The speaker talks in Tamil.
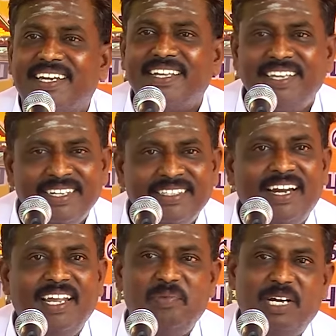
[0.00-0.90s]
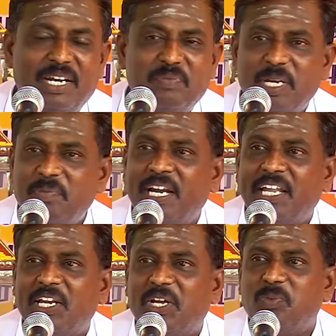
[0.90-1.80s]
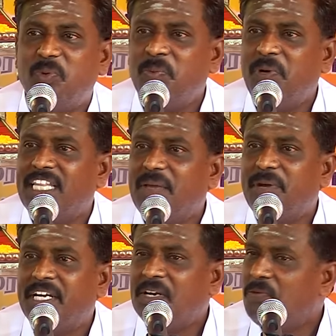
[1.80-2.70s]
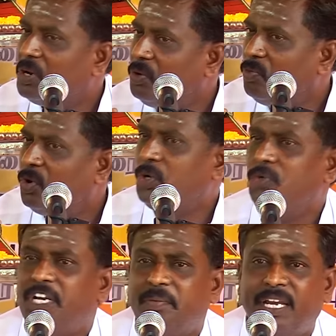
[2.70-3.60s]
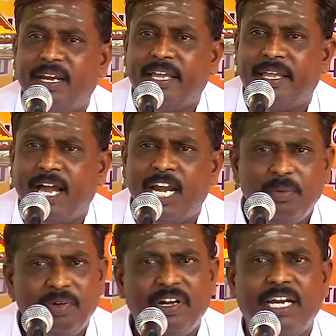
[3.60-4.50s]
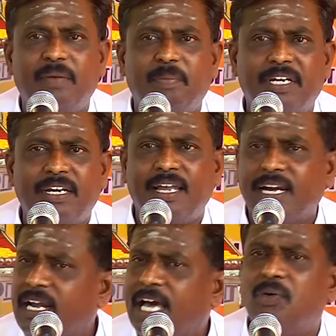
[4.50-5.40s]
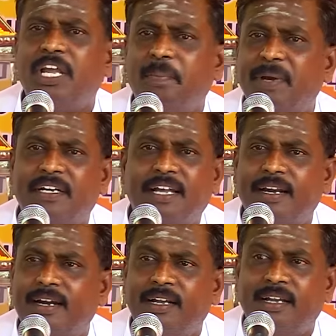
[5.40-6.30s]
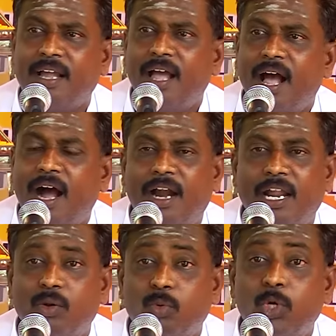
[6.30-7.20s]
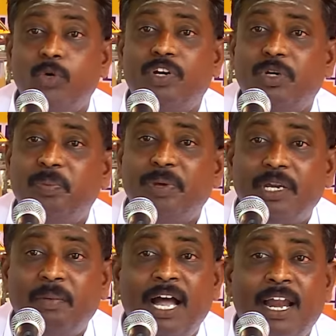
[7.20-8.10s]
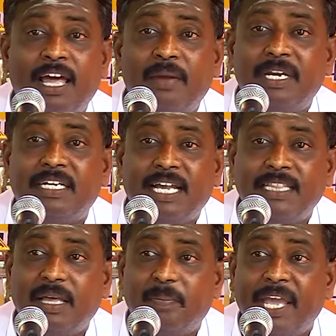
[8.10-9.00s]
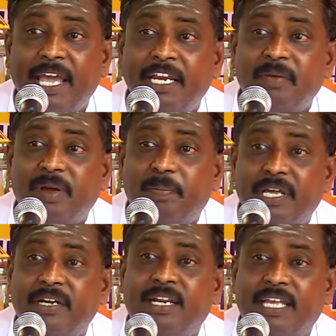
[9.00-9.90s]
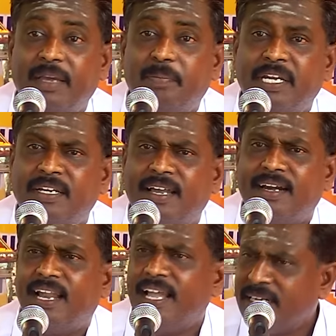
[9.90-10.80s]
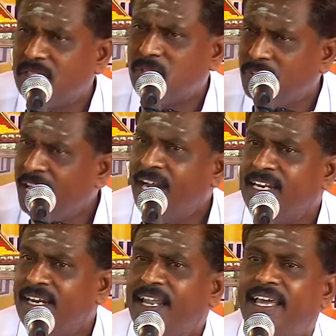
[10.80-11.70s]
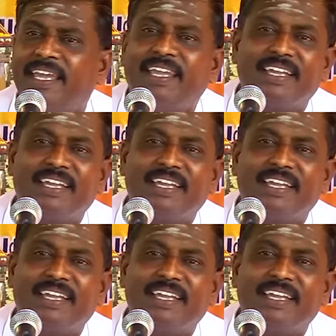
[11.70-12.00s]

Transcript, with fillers: நீ என் தலைமகன் பெருமானாருக்கு முன்பு அதை பெற்றவர்கள் ஒருவரும் இல்லை அனுபவங்களை பெற்றார்கள் அருளை பெற்றார்கள் ஆனால் ஒருவரும் பெருமானார் பெற்ற அந்த பேரின்ப பெருநிலையை பெற்றார்களா என்று சொன்னால் இல்லை